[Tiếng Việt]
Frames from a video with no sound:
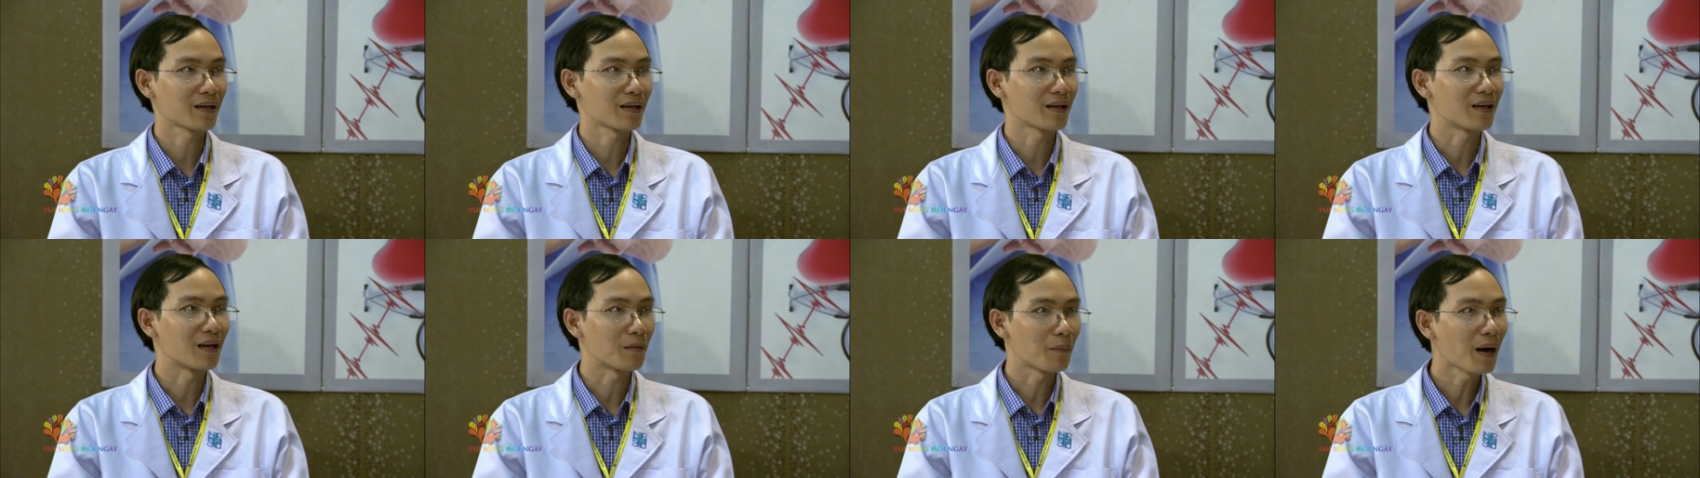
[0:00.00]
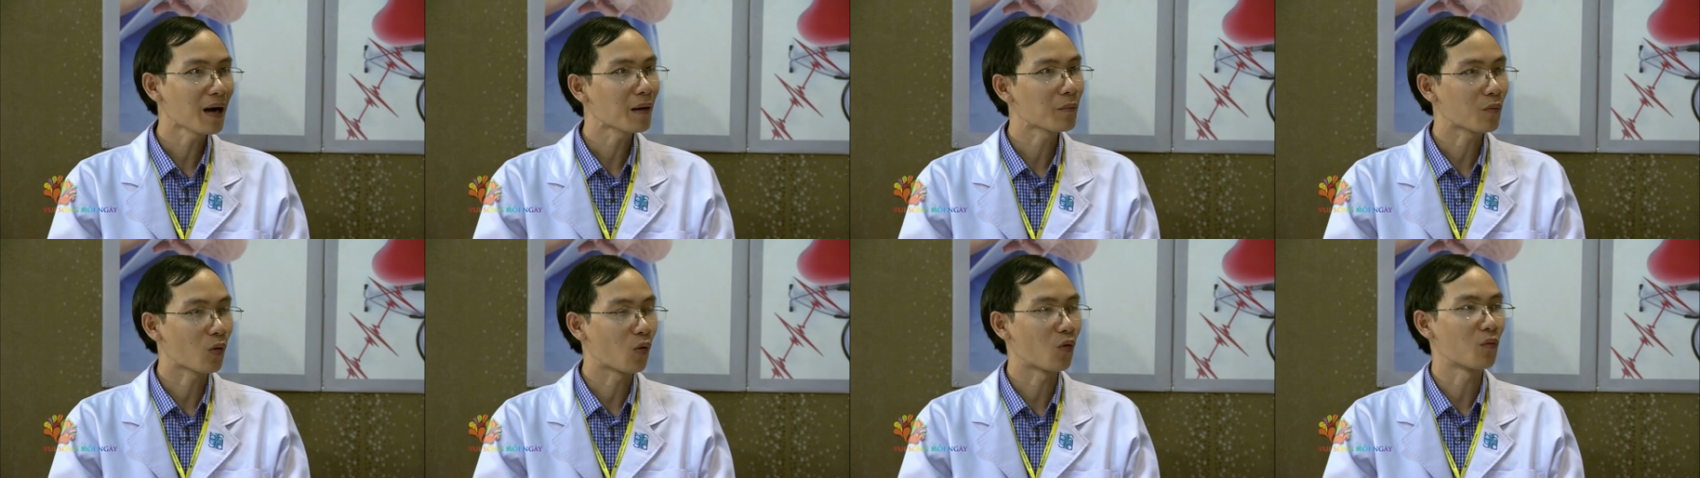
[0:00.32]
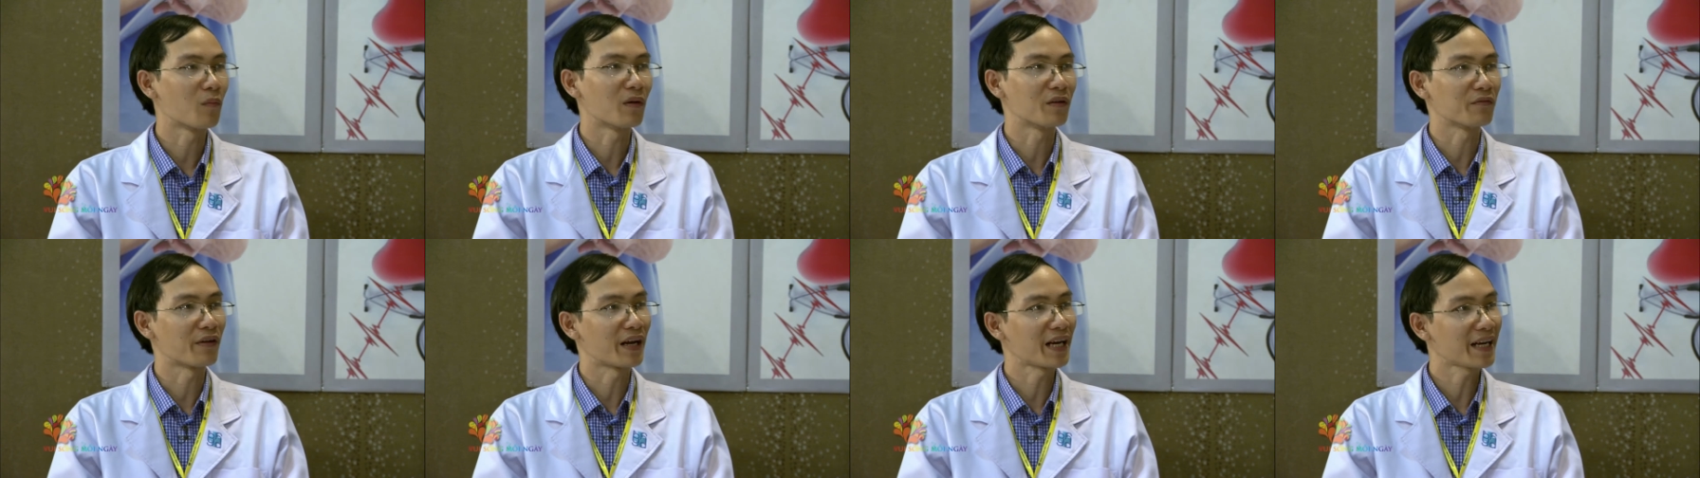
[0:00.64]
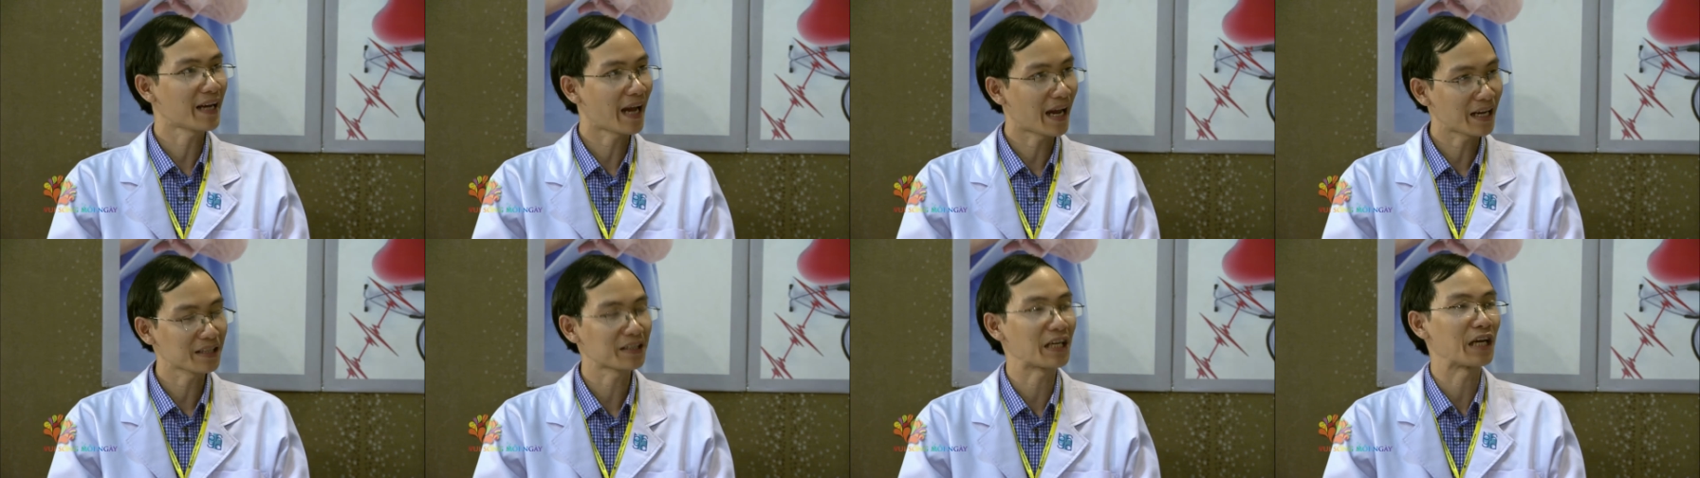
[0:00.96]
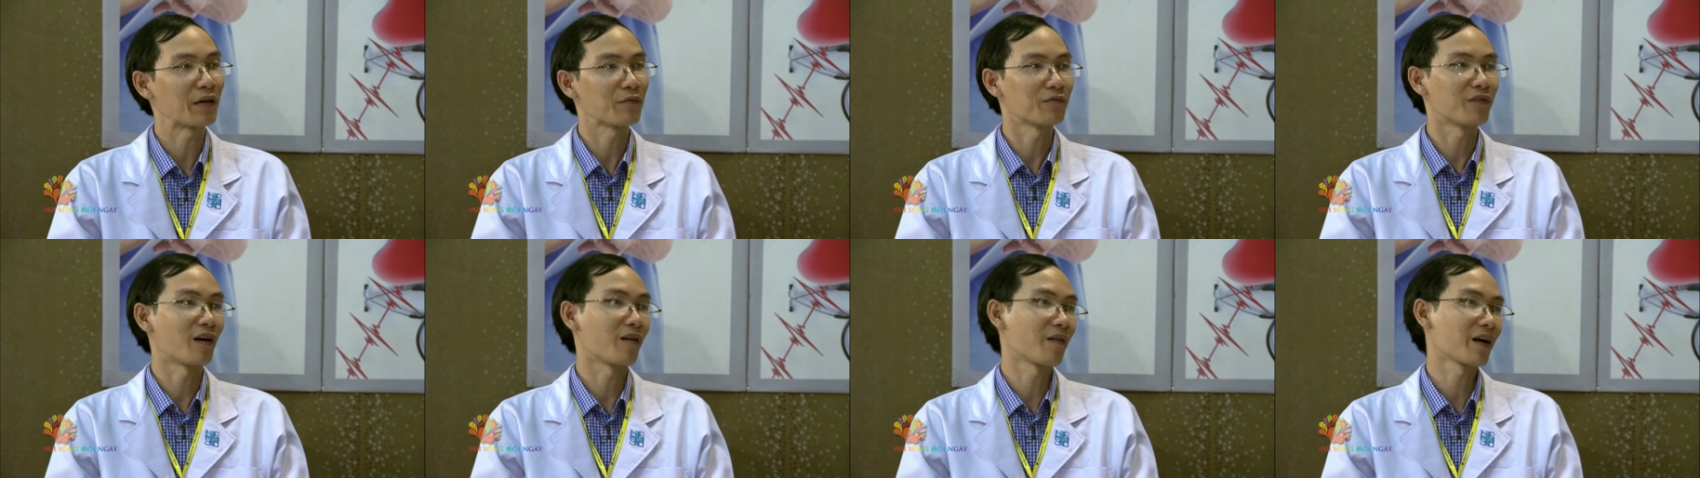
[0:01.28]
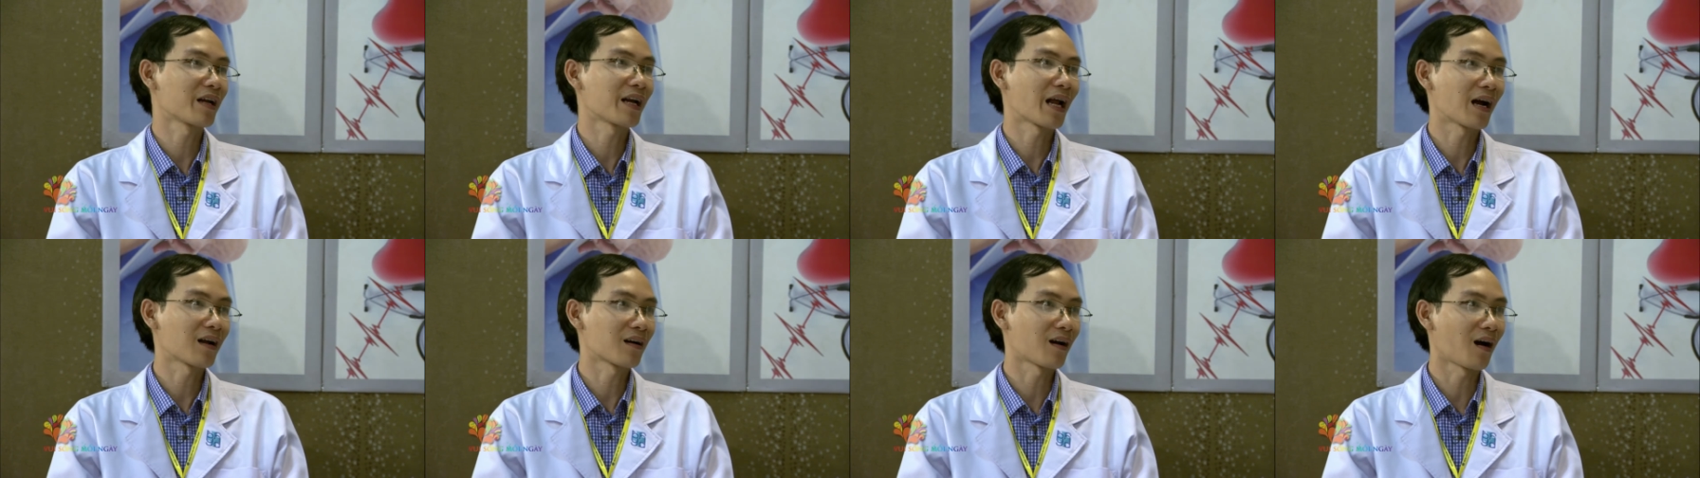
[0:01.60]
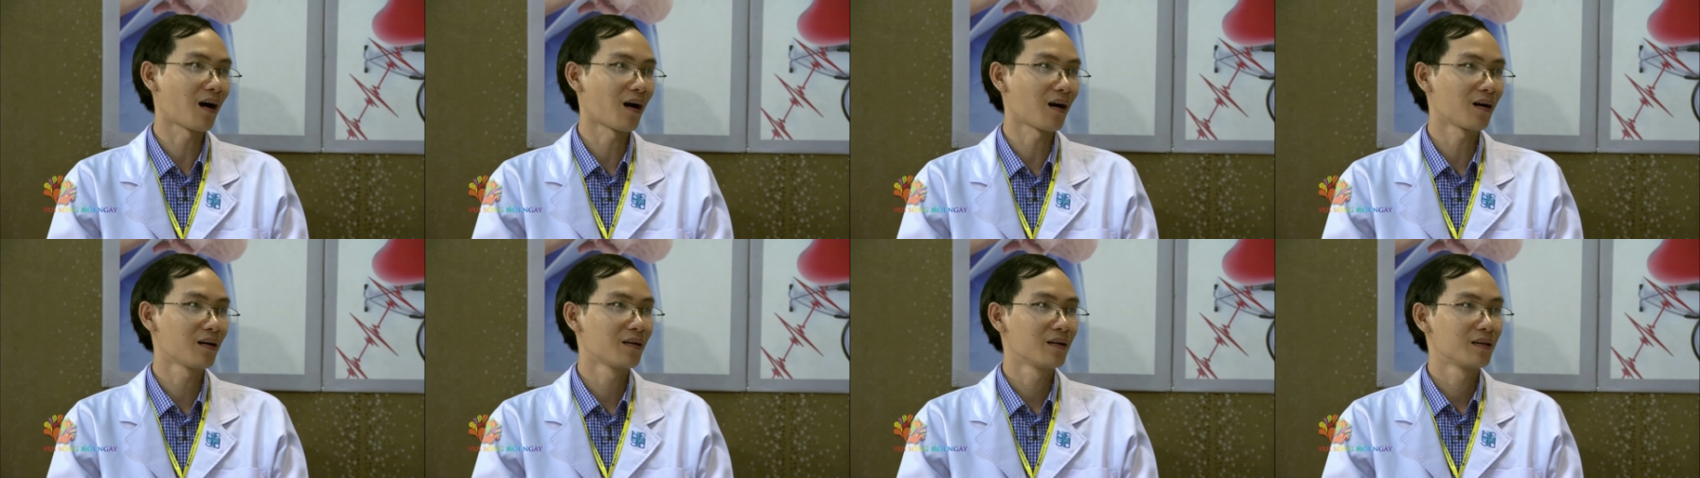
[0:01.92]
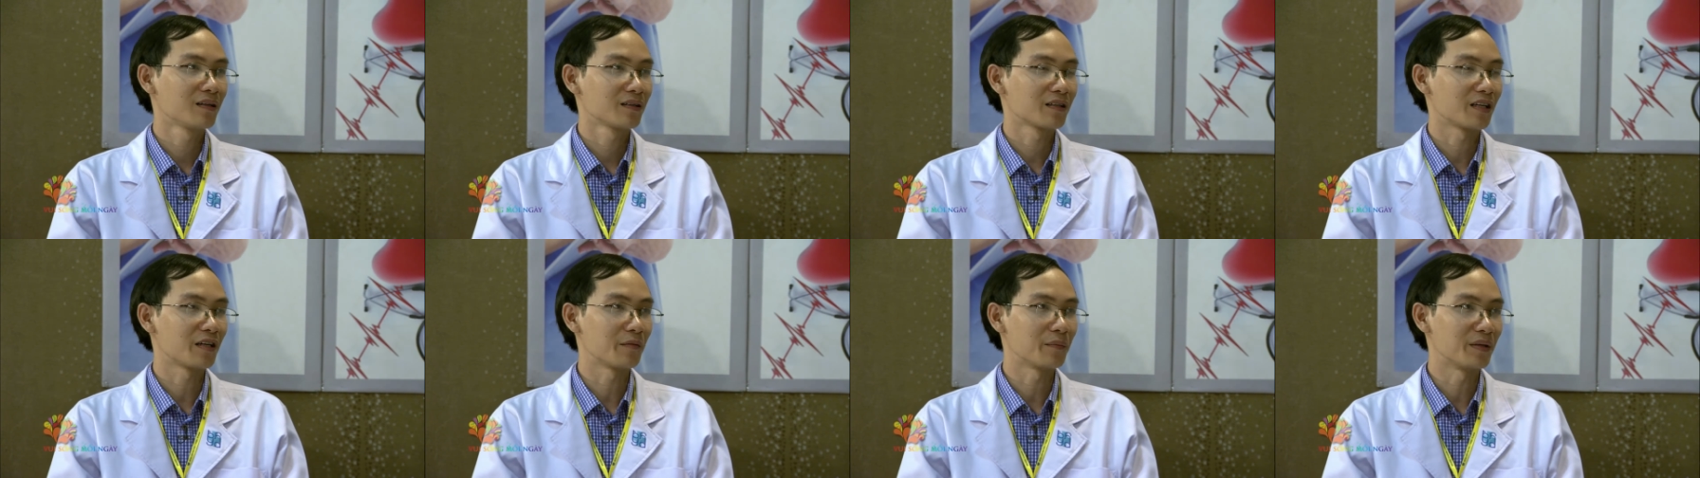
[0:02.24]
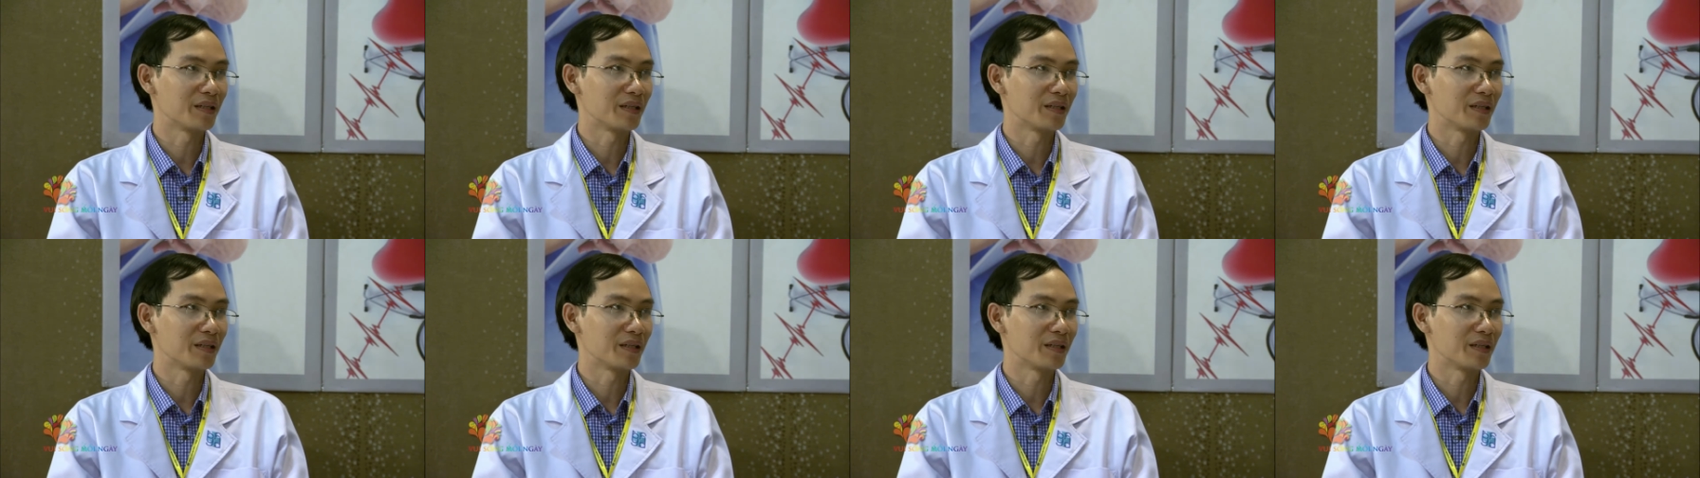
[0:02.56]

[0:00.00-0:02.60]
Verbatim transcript: là bắt buộc mình phải can thiệp vào cái răng đó thì mình